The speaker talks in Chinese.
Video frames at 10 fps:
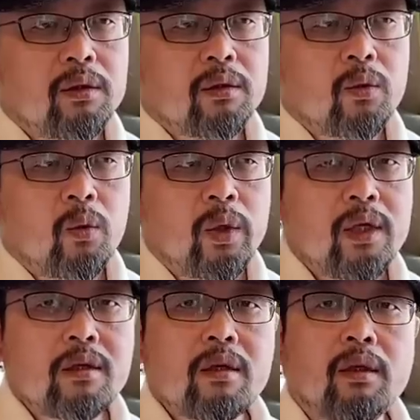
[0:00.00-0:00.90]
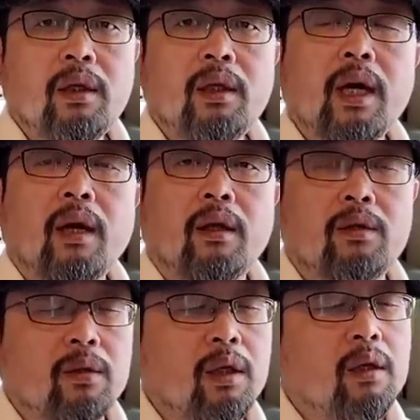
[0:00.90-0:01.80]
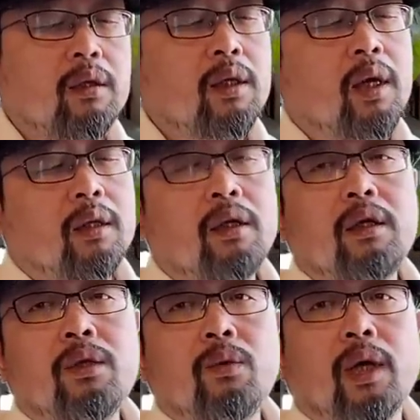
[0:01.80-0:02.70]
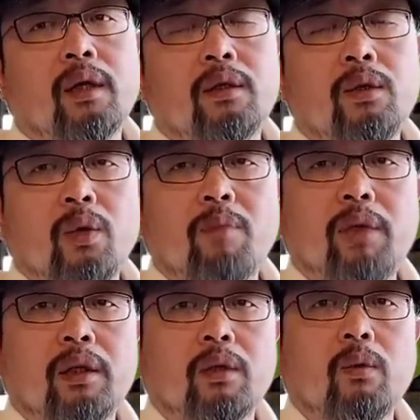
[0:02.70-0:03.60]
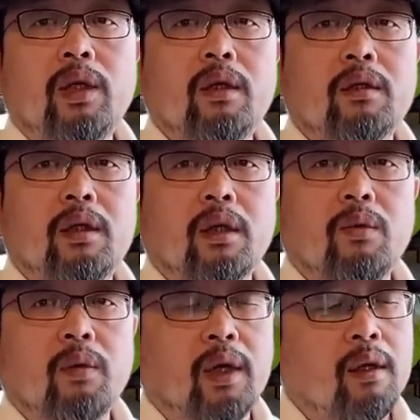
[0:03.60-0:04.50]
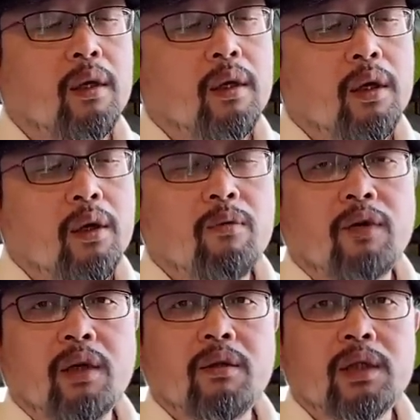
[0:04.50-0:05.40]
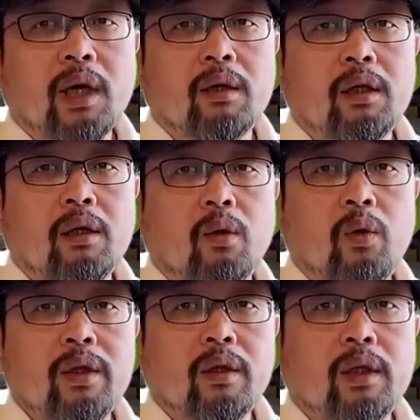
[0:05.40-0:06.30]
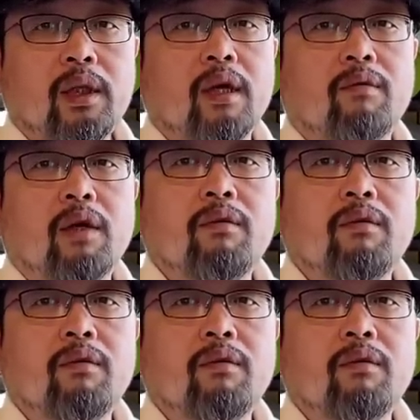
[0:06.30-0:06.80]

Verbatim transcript: 灰色地带里，就是你看，它是一个圆，就是原本的规定是这个圆，后往下这一个灰色地带，往